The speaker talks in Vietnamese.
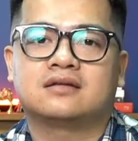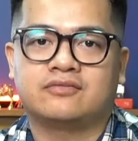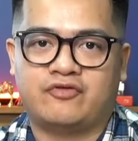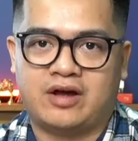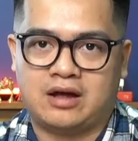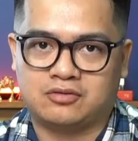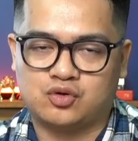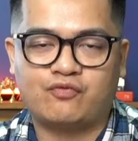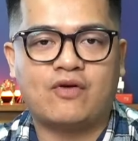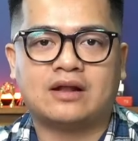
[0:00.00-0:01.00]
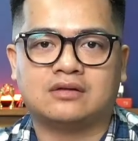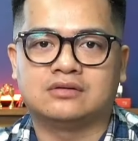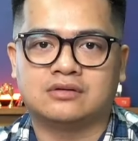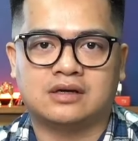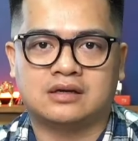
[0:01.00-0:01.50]
và xuất phát từ
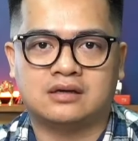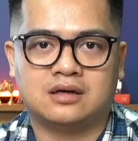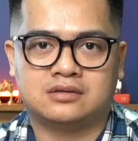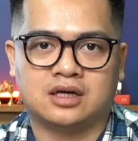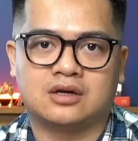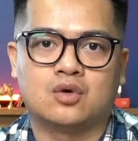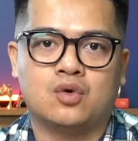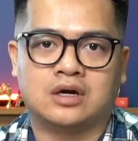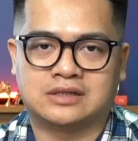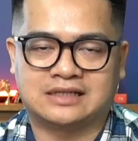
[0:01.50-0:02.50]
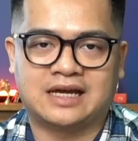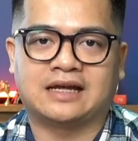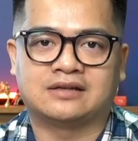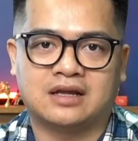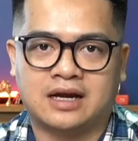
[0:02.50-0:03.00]
những cái trận đấu ở giải trẻ
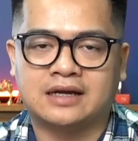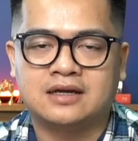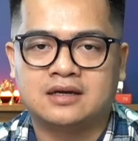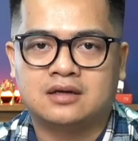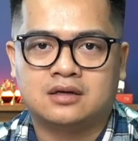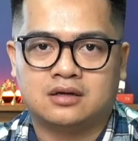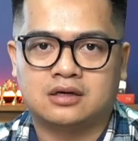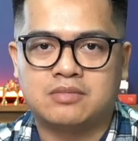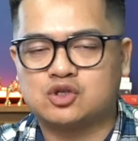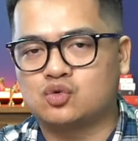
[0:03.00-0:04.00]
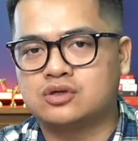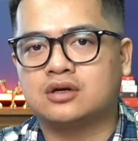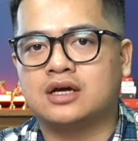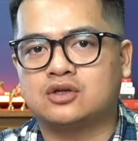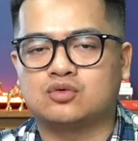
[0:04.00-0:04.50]
như thế này. Mặc dù trước
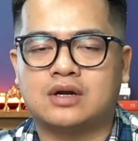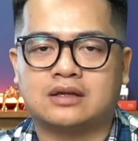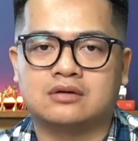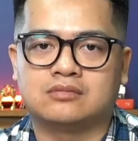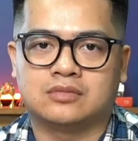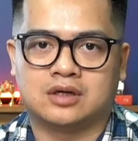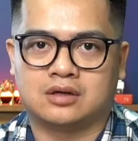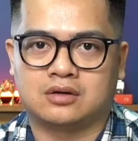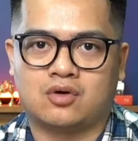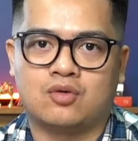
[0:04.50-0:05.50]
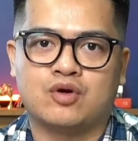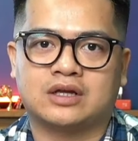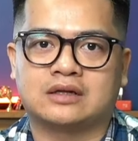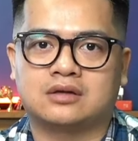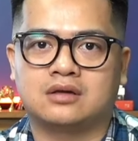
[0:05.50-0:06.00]
đây thì tôi đã từng có một cái
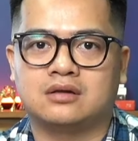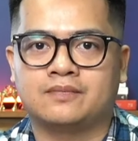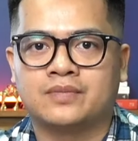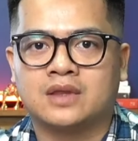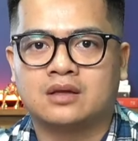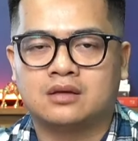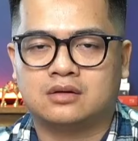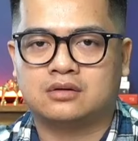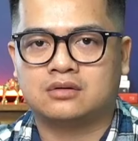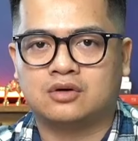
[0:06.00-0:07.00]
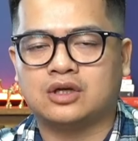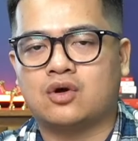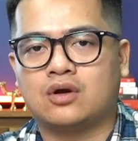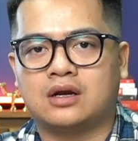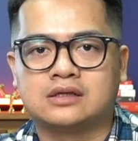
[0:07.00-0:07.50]
thành tích có thể
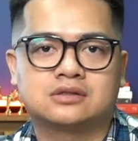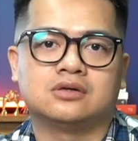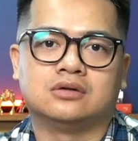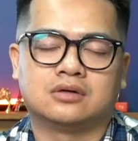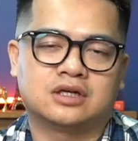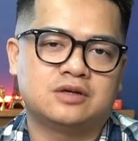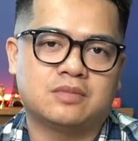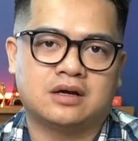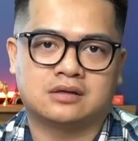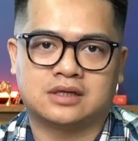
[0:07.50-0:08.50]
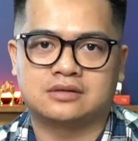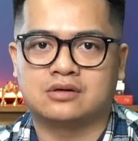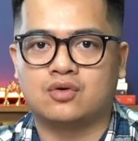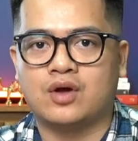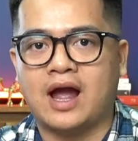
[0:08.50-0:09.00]
coi là lịch sử khi mà giành
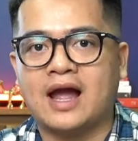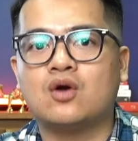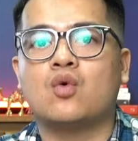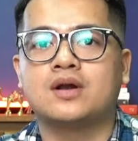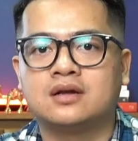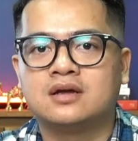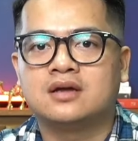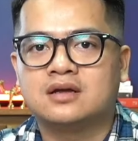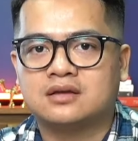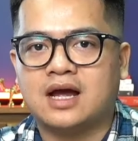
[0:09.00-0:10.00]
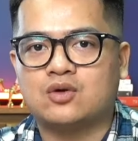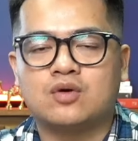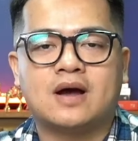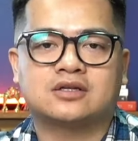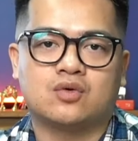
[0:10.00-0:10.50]
được ngôi Á quân tại
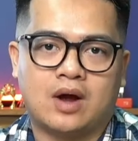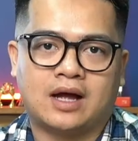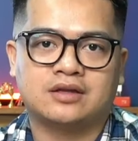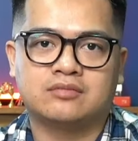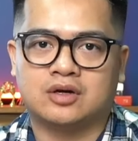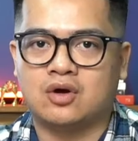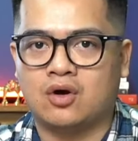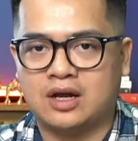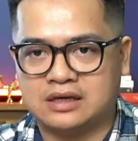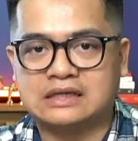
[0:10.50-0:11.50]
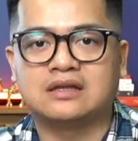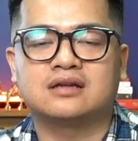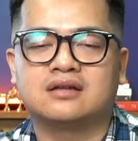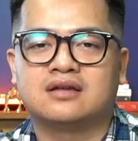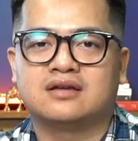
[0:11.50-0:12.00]
U23 châu Á, nhưng mà đó là kỳ
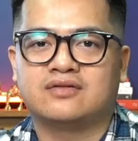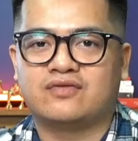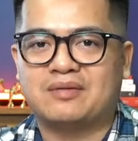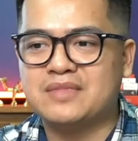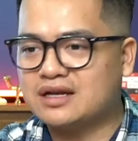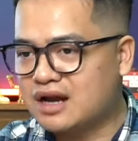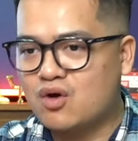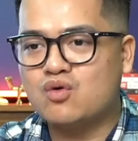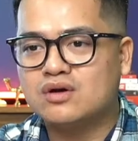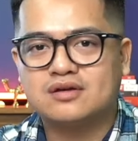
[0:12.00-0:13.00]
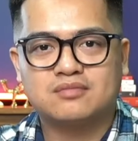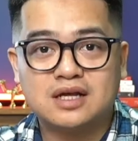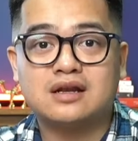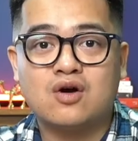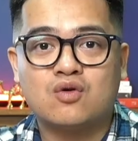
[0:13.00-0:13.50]
tích. Và biết
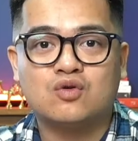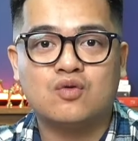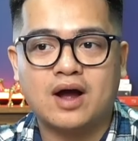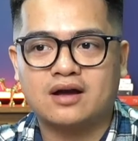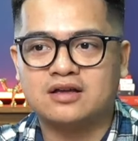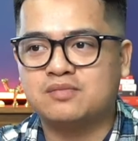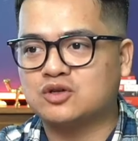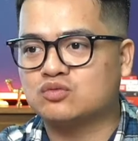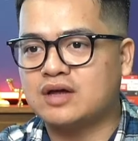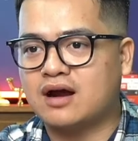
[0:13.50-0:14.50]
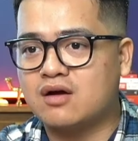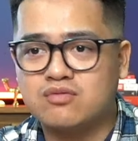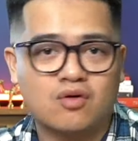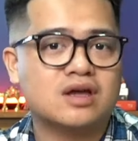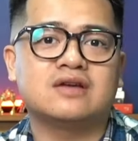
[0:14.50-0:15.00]
đâu đúng không ạ, khi mà chúng ta không
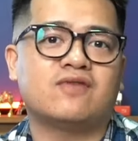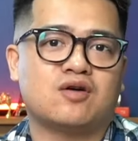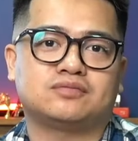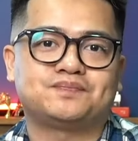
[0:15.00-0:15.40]
có kỳ vọng,